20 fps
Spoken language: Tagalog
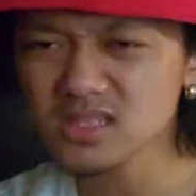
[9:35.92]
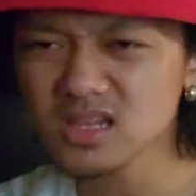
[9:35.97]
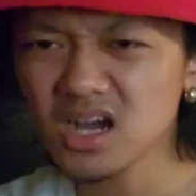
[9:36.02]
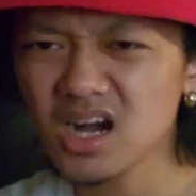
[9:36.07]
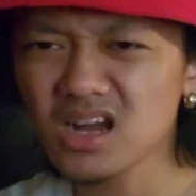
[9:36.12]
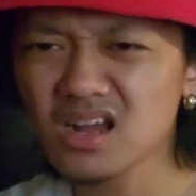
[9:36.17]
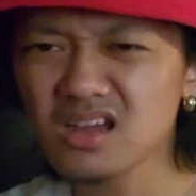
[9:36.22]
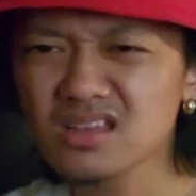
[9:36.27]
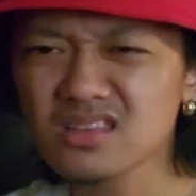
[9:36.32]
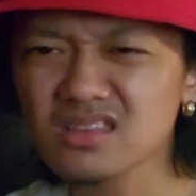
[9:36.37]

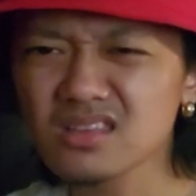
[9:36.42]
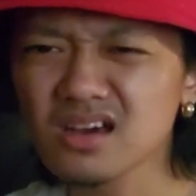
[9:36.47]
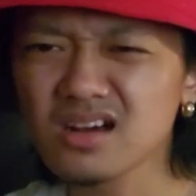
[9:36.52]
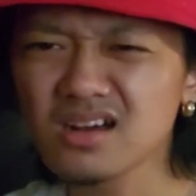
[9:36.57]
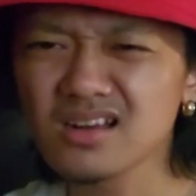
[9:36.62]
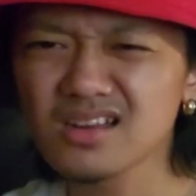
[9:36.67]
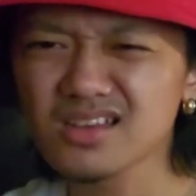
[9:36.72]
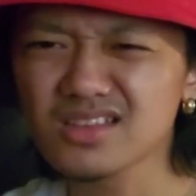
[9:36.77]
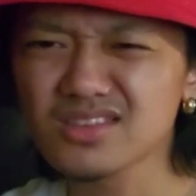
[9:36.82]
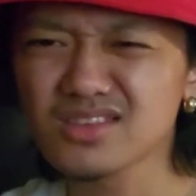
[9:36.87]
ang ganda,
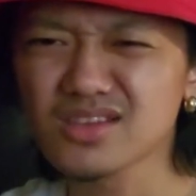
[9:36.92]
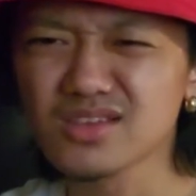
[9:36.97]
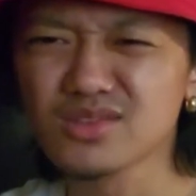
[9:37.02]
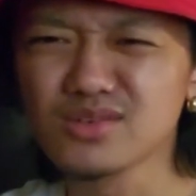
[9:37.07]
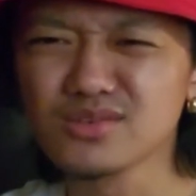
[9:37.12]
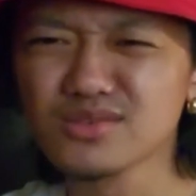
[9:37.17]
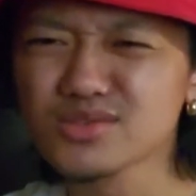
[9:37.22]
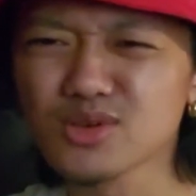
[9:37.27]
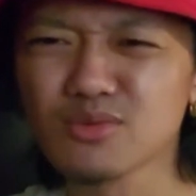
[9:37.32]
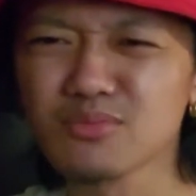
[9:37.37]
ang ganda
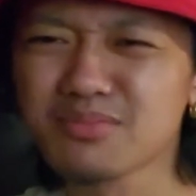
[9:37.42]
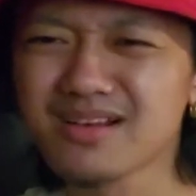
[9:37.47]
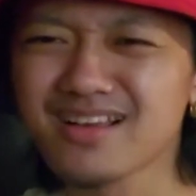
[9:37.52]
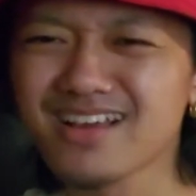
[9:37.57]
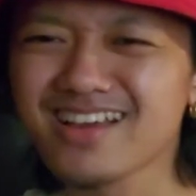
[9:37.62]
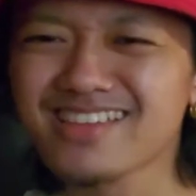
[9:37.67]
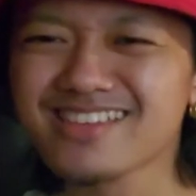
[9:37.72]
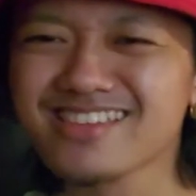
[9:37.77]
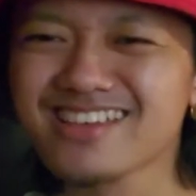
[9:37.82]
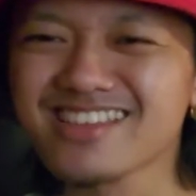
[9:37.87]
dun. Sobrang
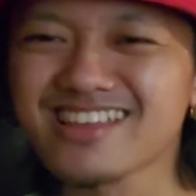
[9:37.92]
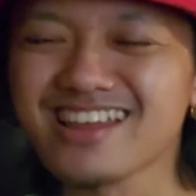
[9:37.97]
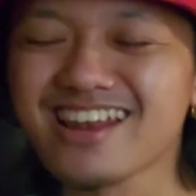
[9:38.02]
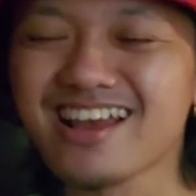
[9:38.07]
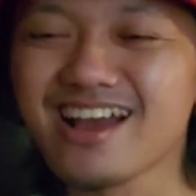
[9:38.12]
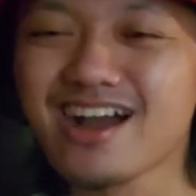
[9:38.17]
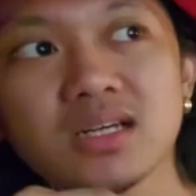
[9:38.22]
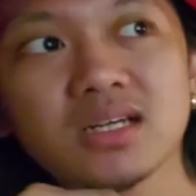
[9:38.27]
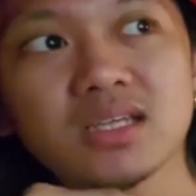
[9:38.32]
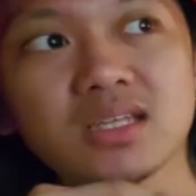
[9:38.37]
ganda
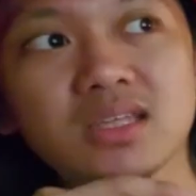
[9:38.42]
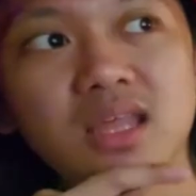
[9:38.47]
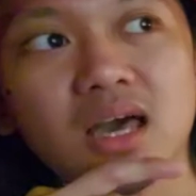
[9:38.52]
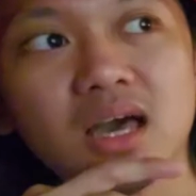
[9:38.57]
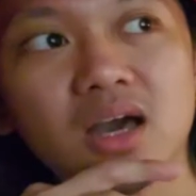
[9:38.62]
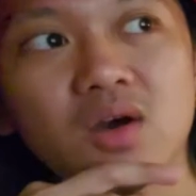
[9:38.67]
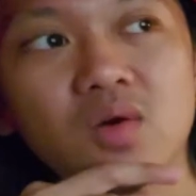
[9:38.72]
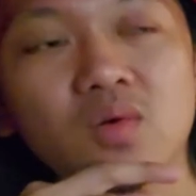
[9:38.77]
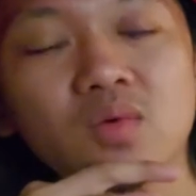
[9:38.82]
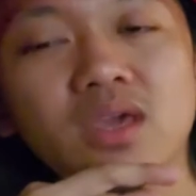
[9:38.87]
talaga.
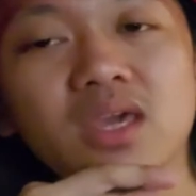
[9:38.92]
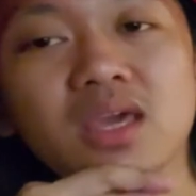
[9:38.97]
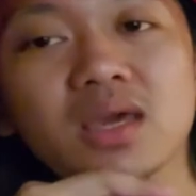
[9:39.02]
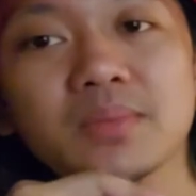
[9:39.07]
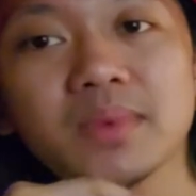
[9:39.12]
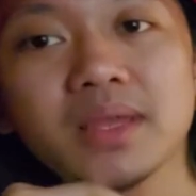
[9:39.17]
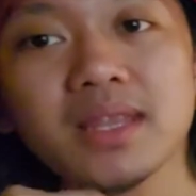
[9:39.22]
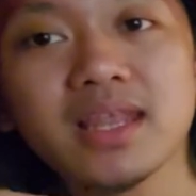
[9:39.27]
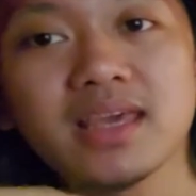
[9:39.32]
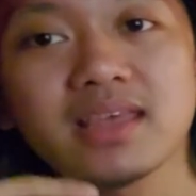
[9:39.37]
Nakauwi
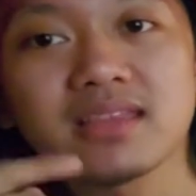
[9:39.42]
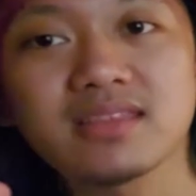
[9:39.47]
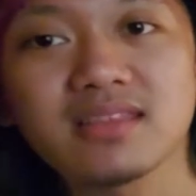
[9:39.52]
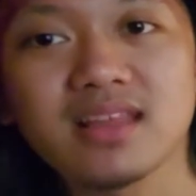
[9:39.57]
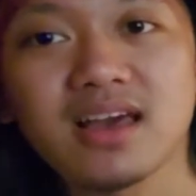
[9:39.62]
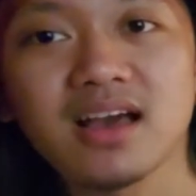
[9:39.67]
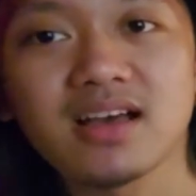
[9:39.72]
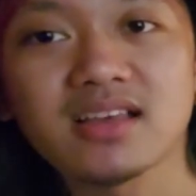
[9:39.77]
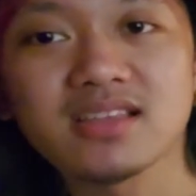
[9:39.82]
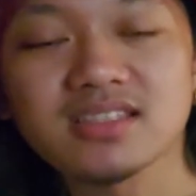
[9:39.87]
kami late
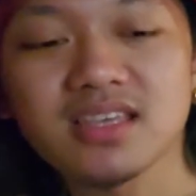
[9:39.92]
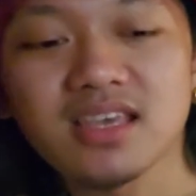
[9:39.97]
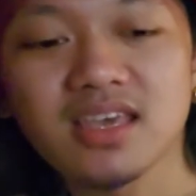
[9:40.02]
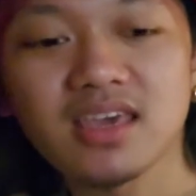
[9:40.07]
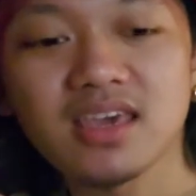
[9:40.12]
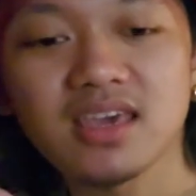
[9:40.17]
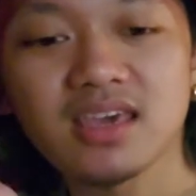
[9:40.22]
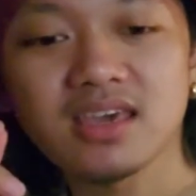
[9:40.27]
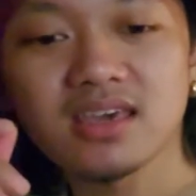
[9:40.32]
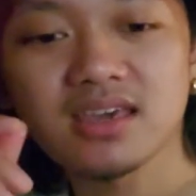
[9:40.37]
na
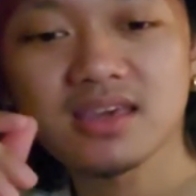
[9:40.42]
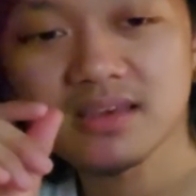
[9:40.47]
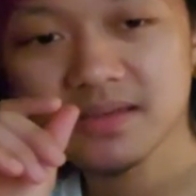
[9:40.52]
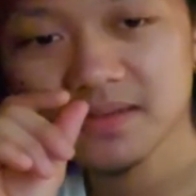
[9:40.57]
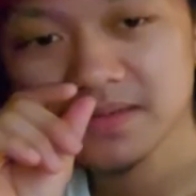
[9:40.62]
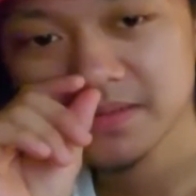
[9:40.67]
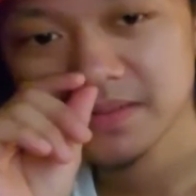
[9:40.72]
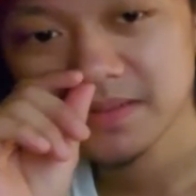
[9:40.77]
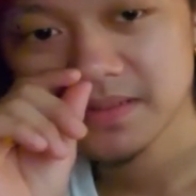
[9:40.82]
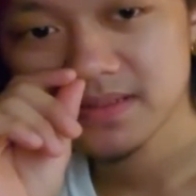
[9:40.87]
kasi
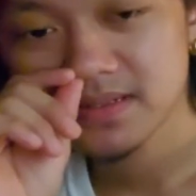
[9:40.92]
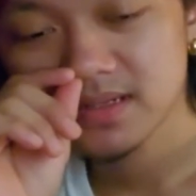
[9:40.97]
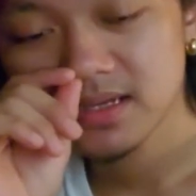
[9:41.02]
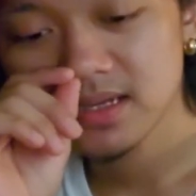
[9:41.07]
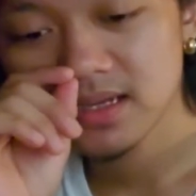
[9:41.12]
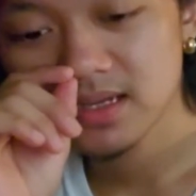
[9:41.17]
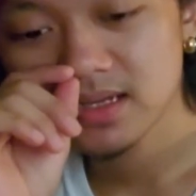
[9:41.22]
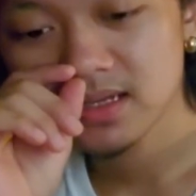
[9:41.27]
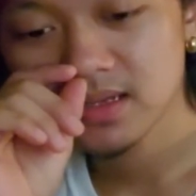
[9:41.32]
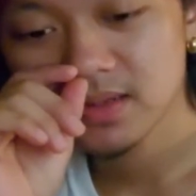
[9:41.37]

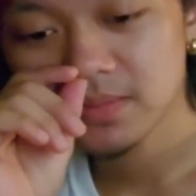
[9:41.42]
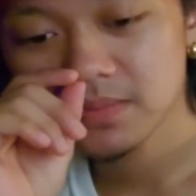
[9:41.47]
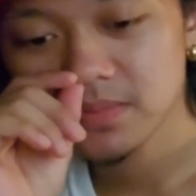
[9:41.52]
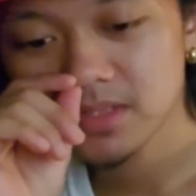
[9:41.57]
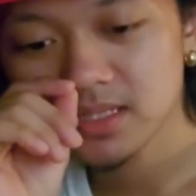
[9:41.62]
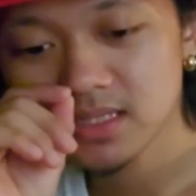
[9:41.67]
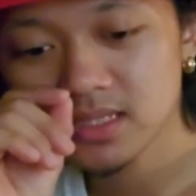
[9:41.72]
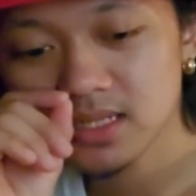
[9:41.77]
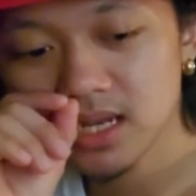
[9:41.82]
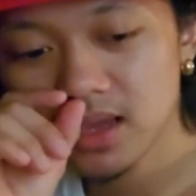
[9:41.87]

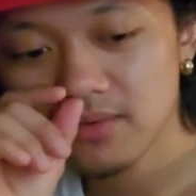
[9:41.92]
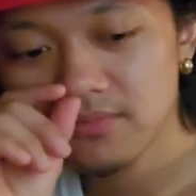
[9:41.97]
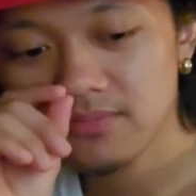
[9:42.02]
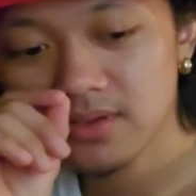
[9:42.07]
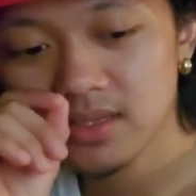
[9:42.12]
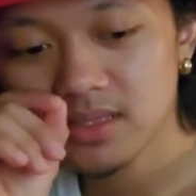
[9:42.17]
um, na-traffic